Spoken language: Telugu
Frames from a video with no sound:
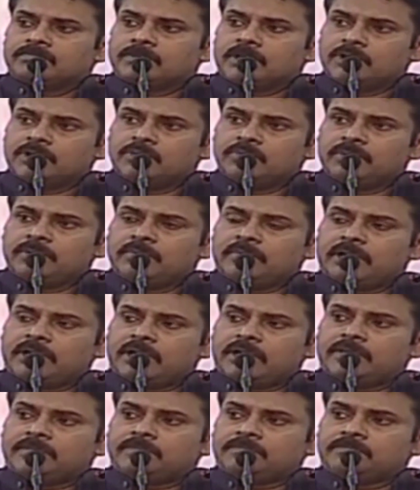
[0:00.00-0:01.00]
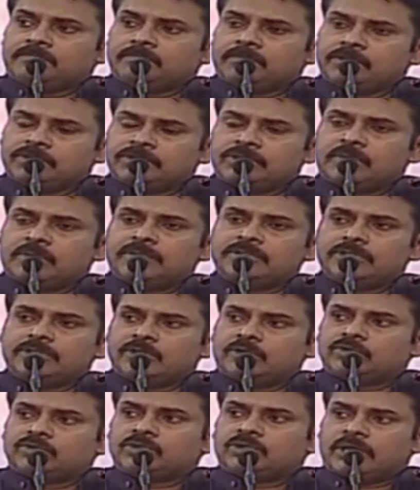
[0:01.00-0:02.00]
నేను మన ఇంతమంది
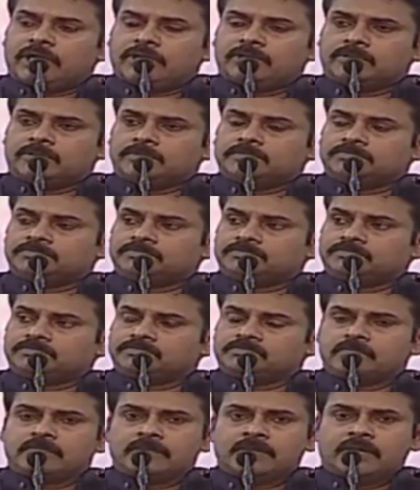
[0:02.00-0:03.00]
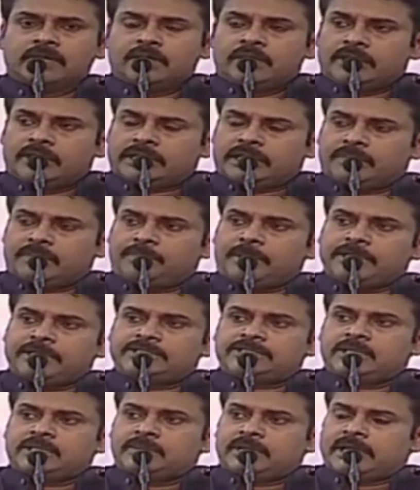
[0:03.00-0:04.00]
యువతున్నారు ఇక్కడ
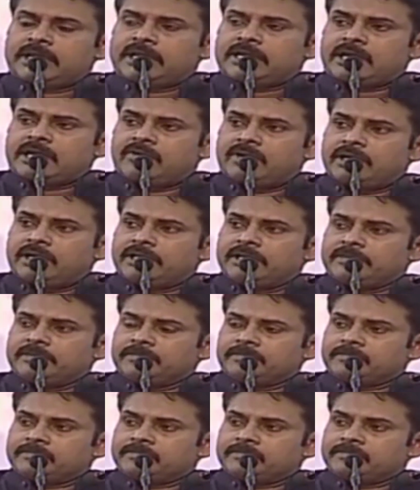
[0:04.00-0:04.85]
పరిశ్రమలు ఎలా రావాలి